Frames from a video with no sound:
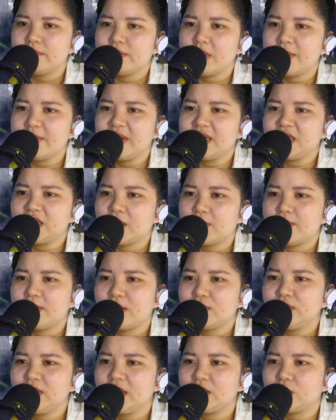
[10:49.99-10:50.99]
Mà bên trong
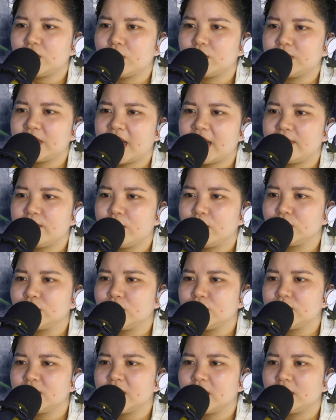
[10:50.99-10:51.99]
máu thịt tồn tại một
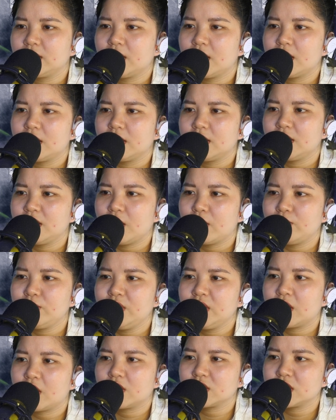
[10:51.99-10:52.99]
chút sợi tơ
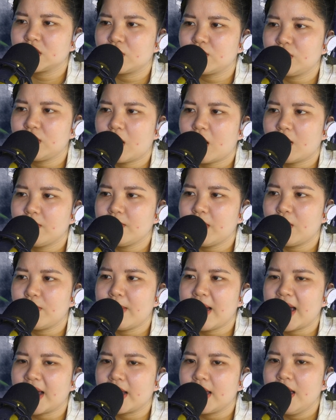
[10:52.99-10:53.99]
giống như con sâu nhỏ màu
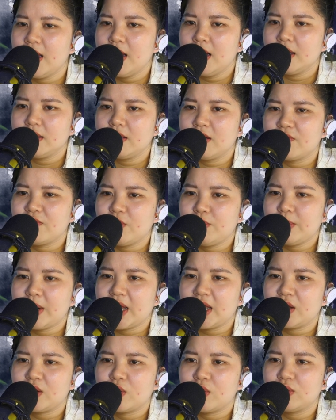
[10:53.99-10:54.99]
bạc. Giờ phút
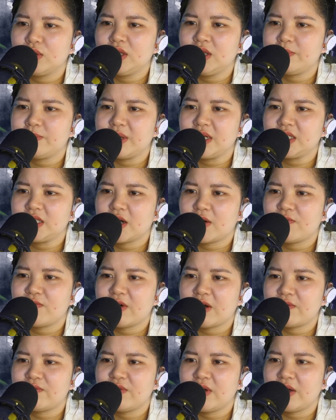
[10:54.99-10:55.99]
này khối thịt bên trong
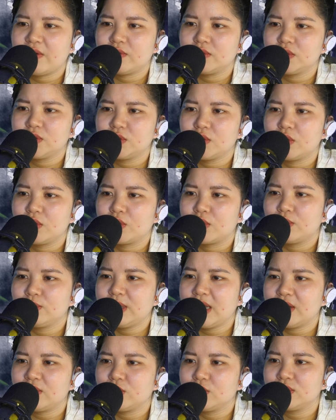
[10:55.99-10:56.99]
vặn vẹo, rồi
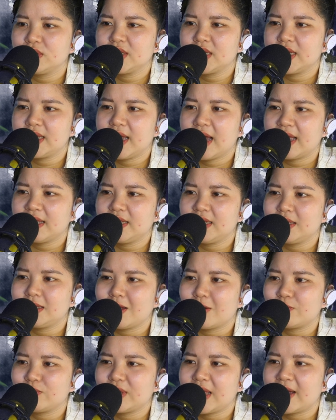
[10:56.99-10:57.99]
cũng theo tu sĩ Hải Tinh
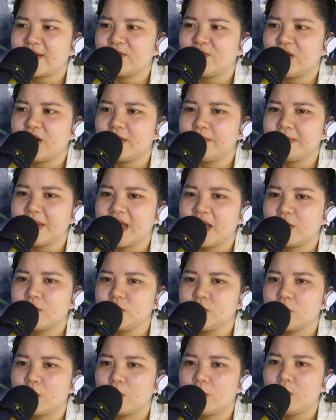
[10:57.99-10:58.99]
tộc tan vỡ mà
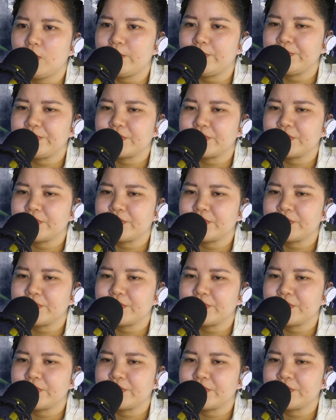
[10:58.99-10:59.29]
héo rũ.